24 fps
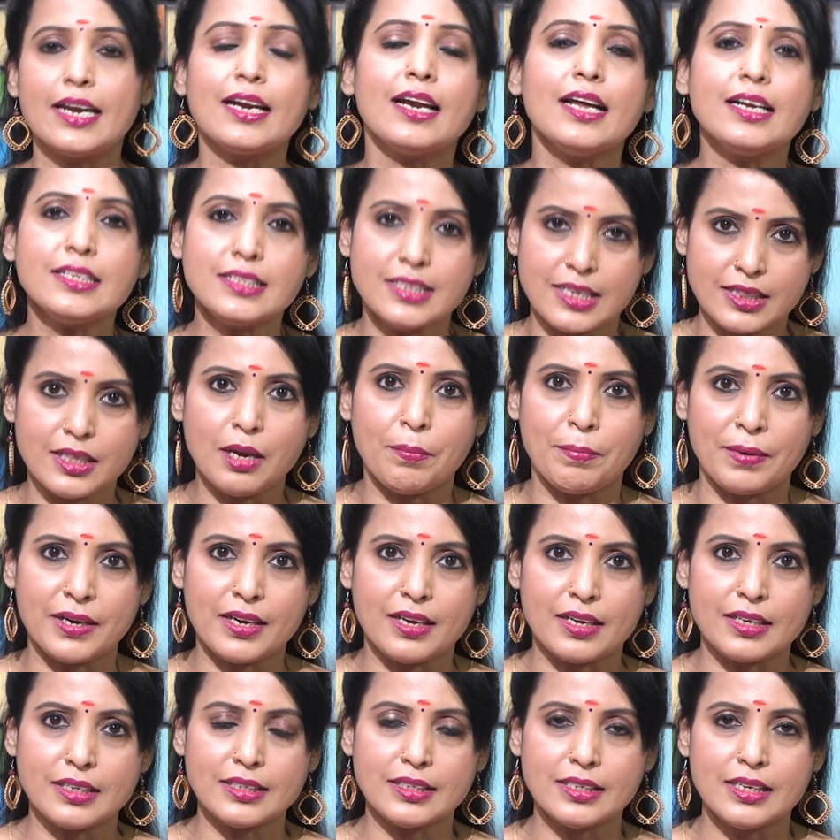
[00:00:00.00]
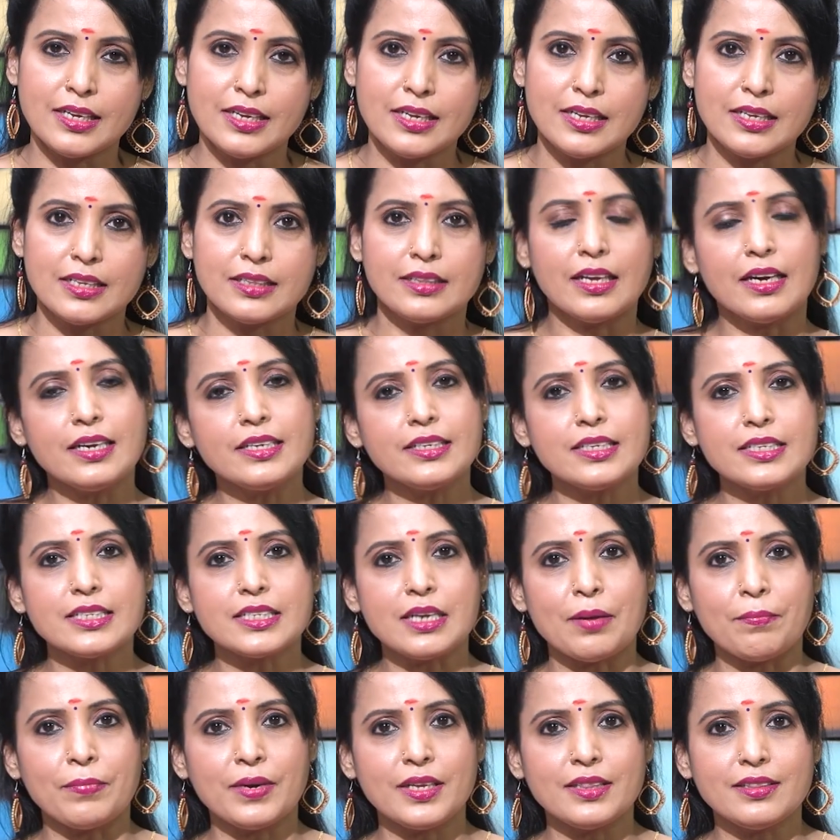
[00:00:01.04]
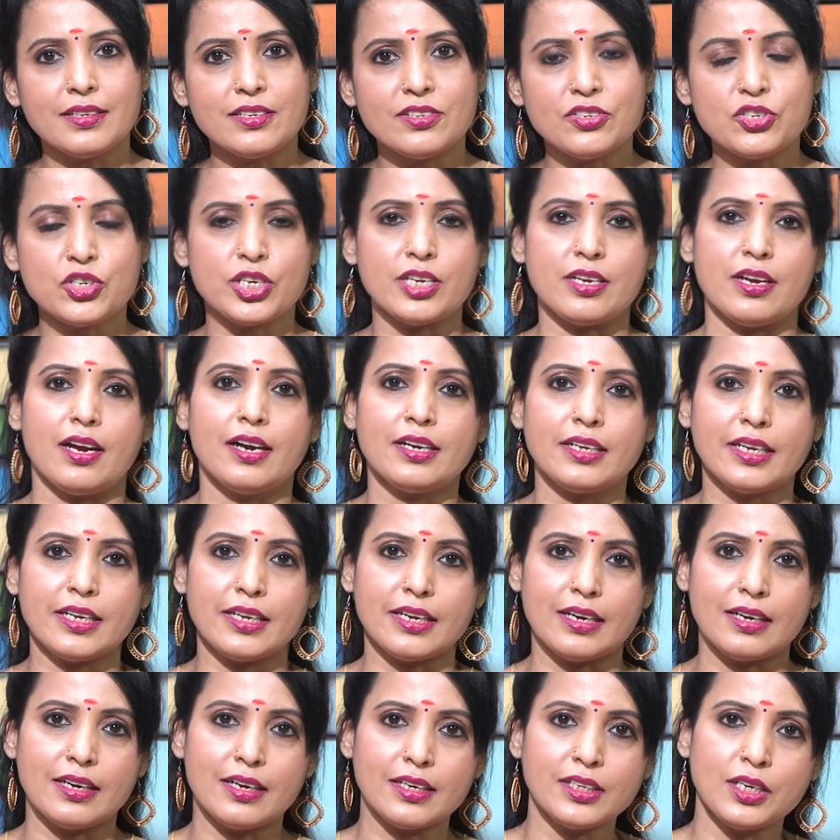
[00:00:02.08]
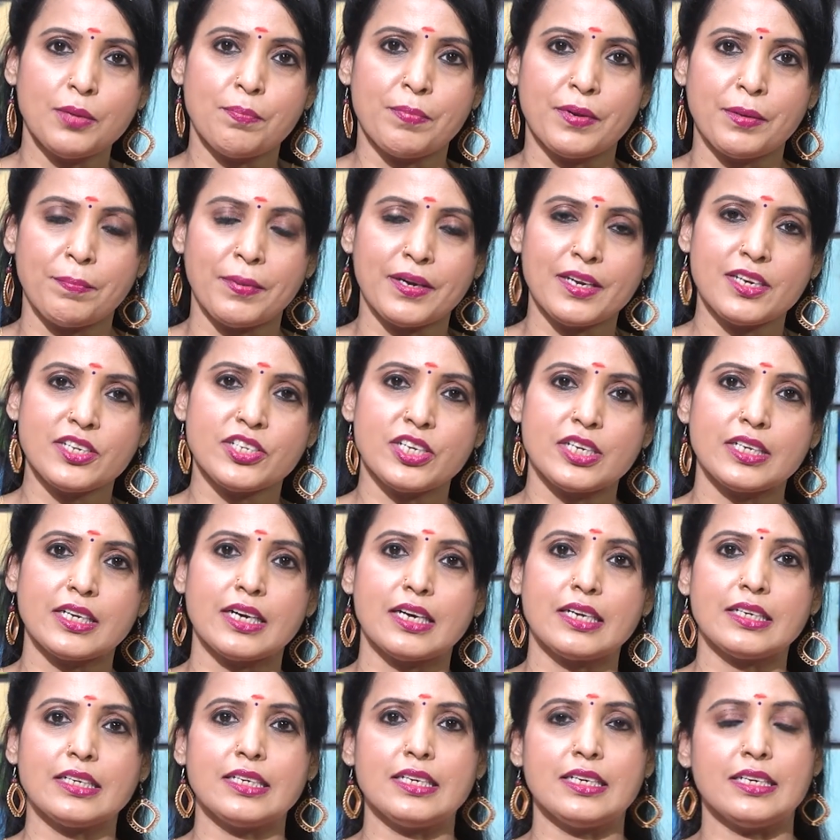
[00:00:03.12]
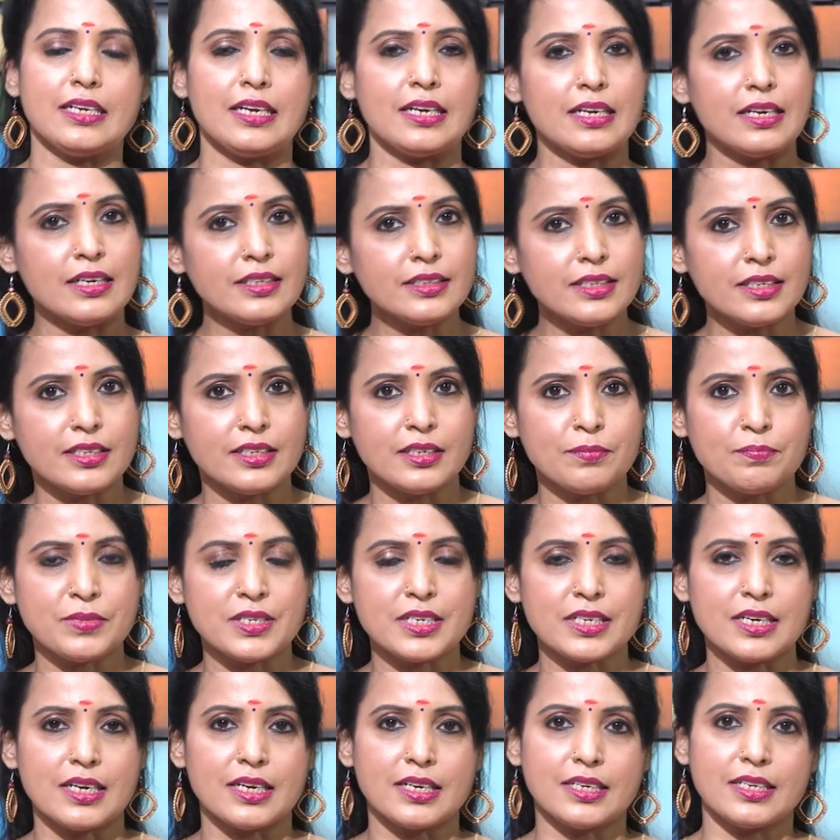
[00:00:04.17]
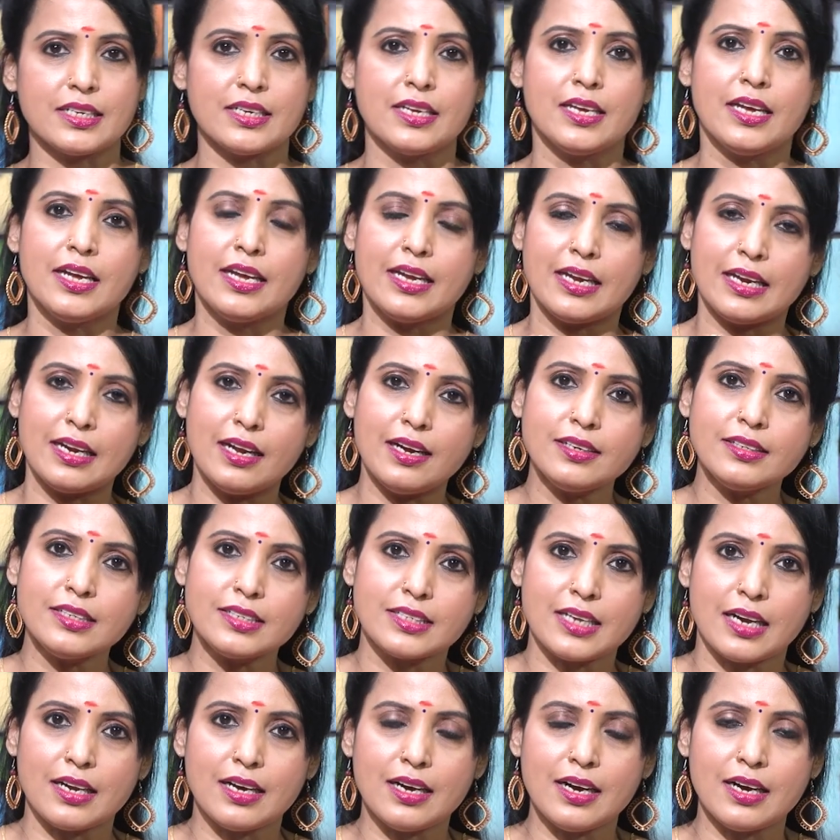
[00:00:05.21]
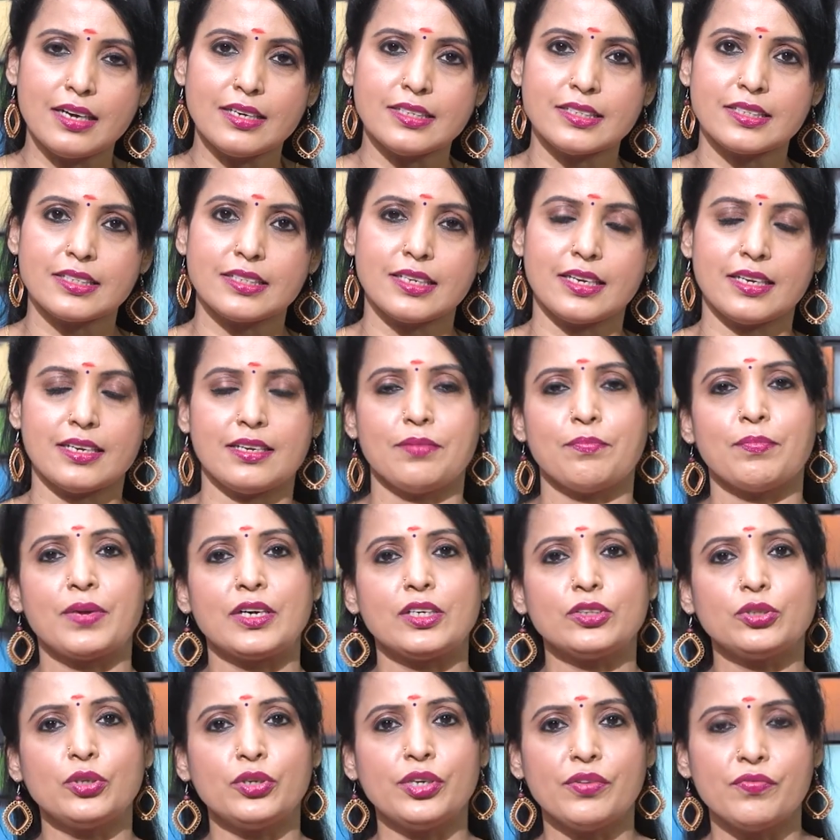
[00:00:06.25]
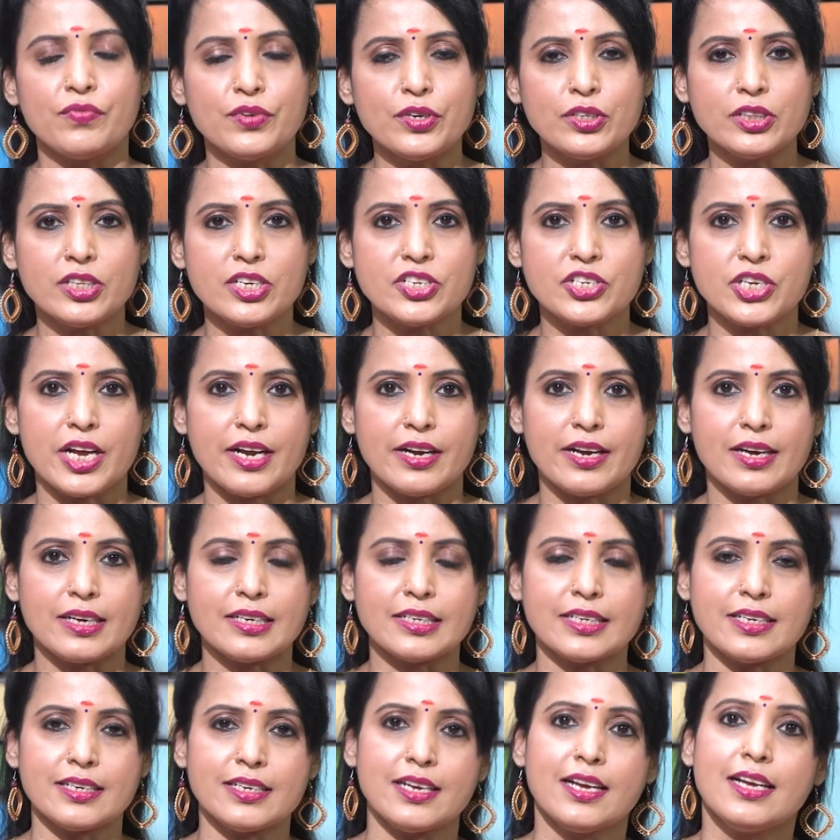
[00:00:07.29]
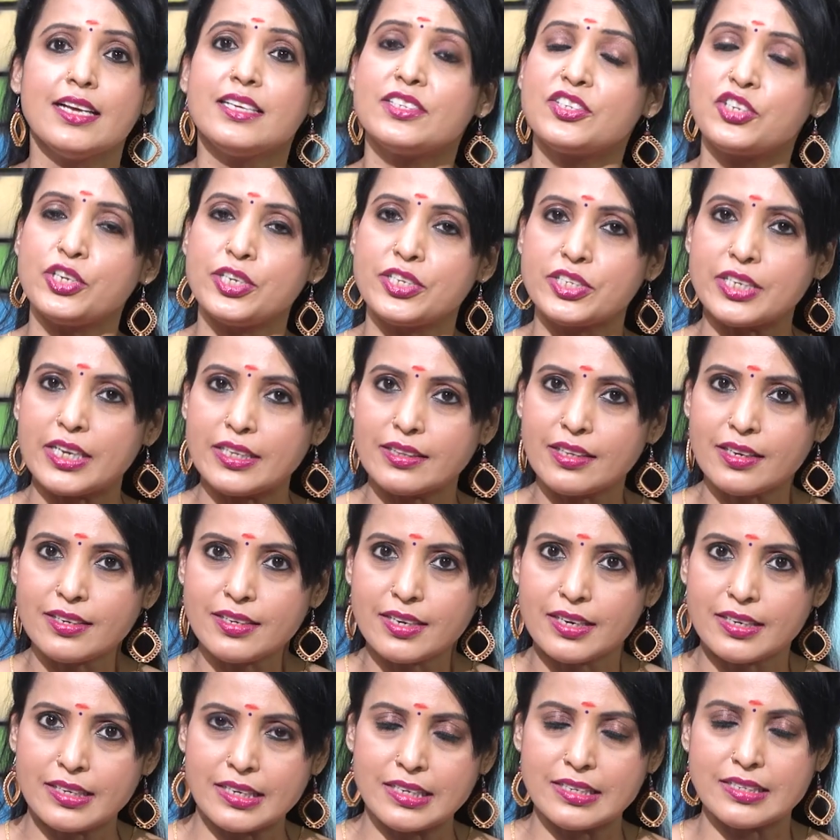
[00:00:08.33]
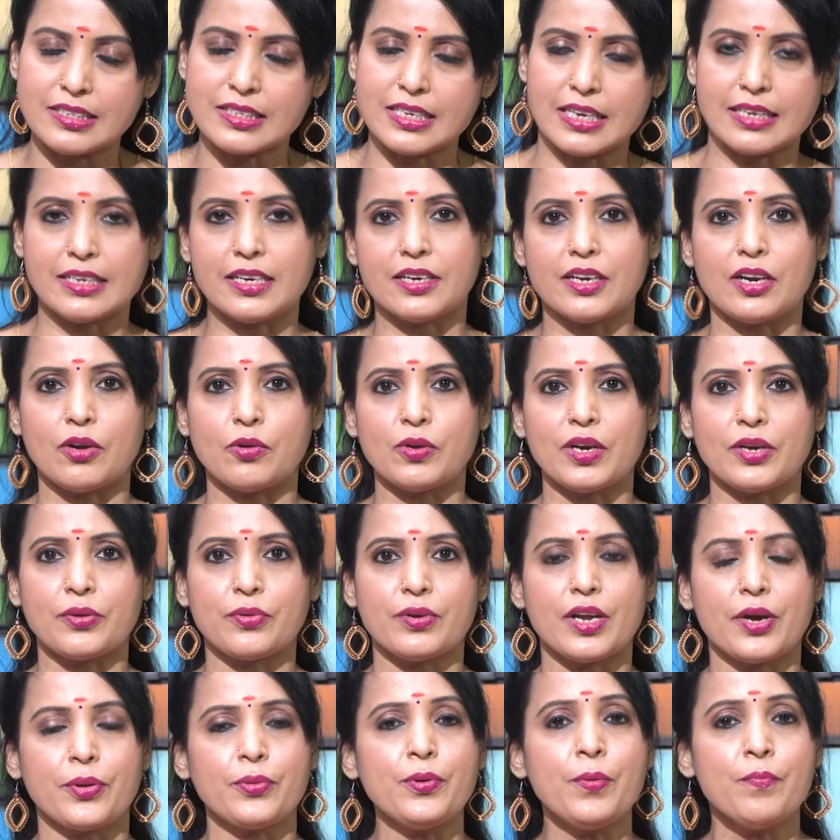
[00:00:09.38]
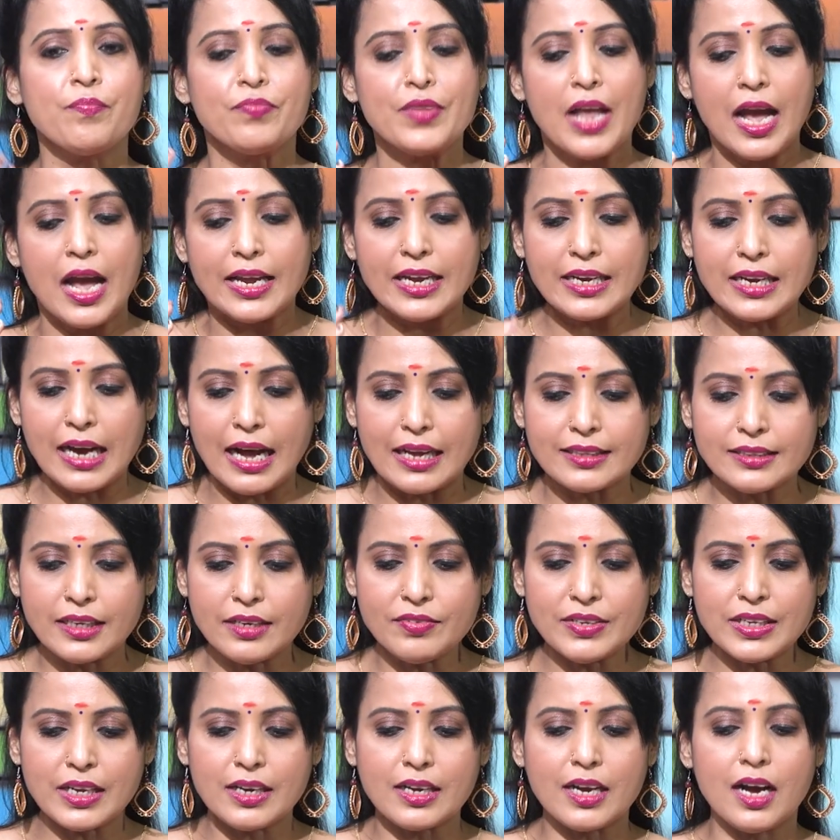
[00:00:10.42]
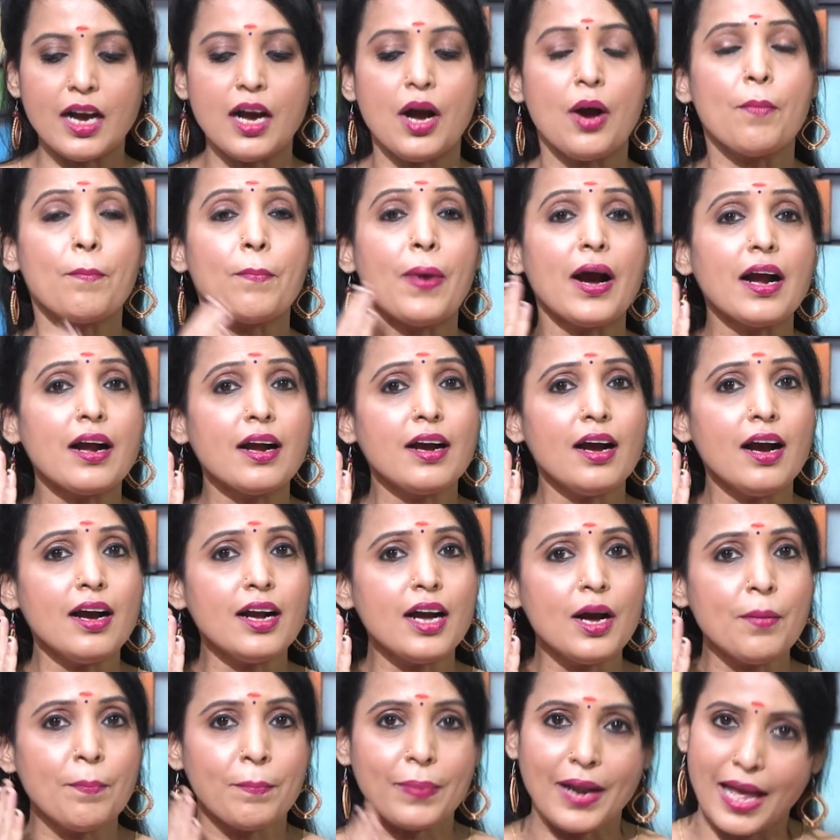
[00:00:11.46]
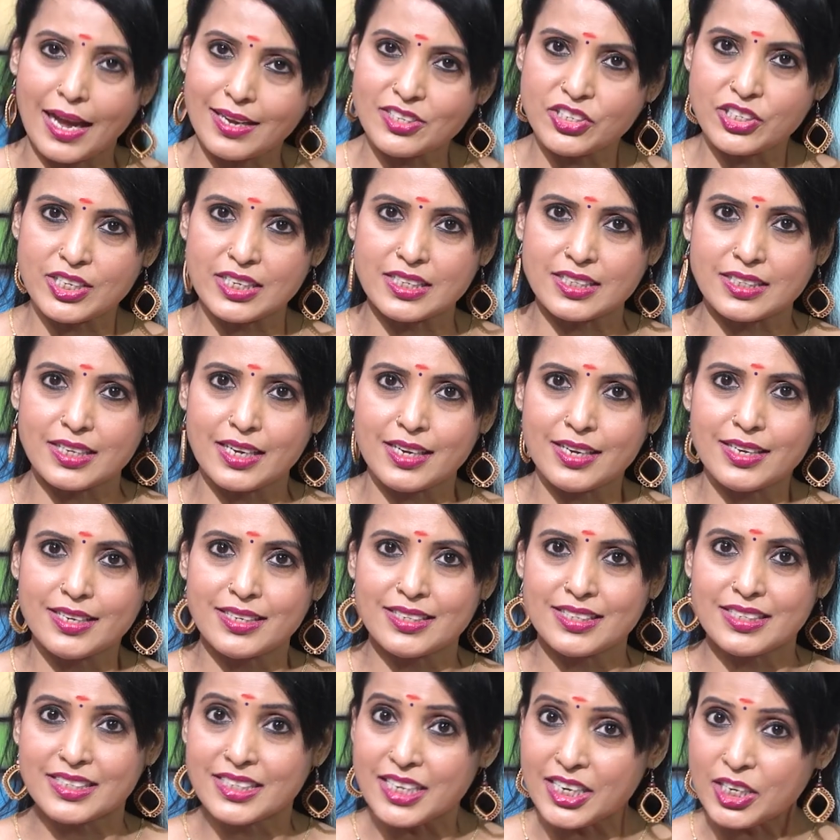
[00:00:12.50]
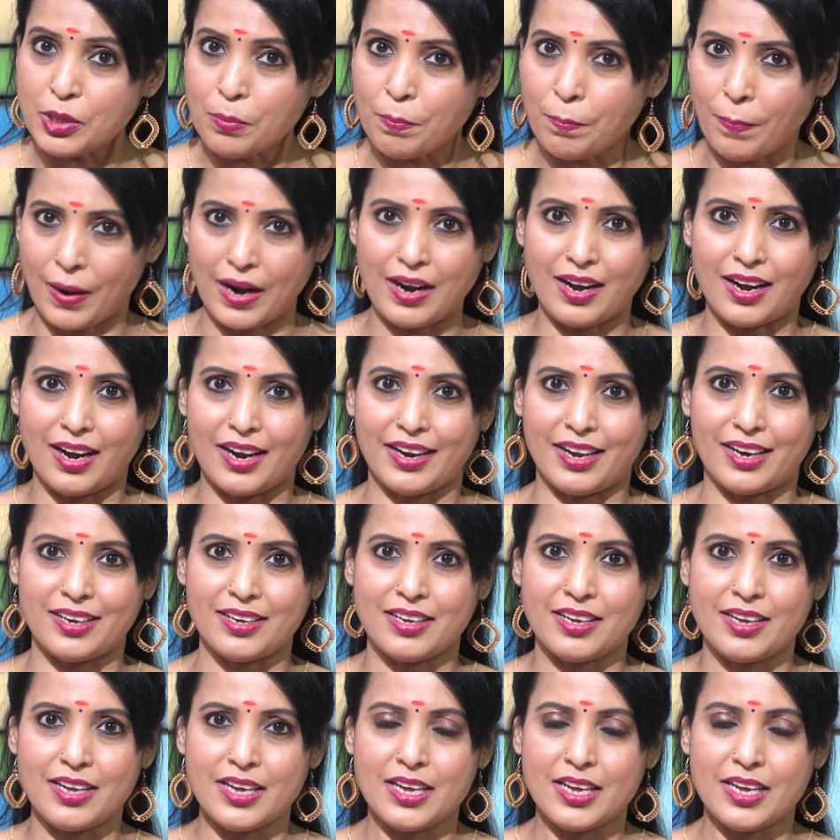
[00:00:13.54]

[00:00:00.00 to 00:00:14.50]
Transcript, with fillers: ఎలా సిద్ధపడాలి దానికి సంబంధించి అంటే ఎలాంటి ప్రిపరేషన్ కానీ ఎలాంటి టిప్స్ కానీ ఎలాంటి సలహాలు ఇస్తే మనతో నివృత్తి చేయడానికి శ్రీ చైతన్య డీన్ శంకర్రావు గారు ఉన్నారు ఇక అదేవిధంగా పక్కాగా ప్లాన్ చేస్తే సీట్ పక్కానా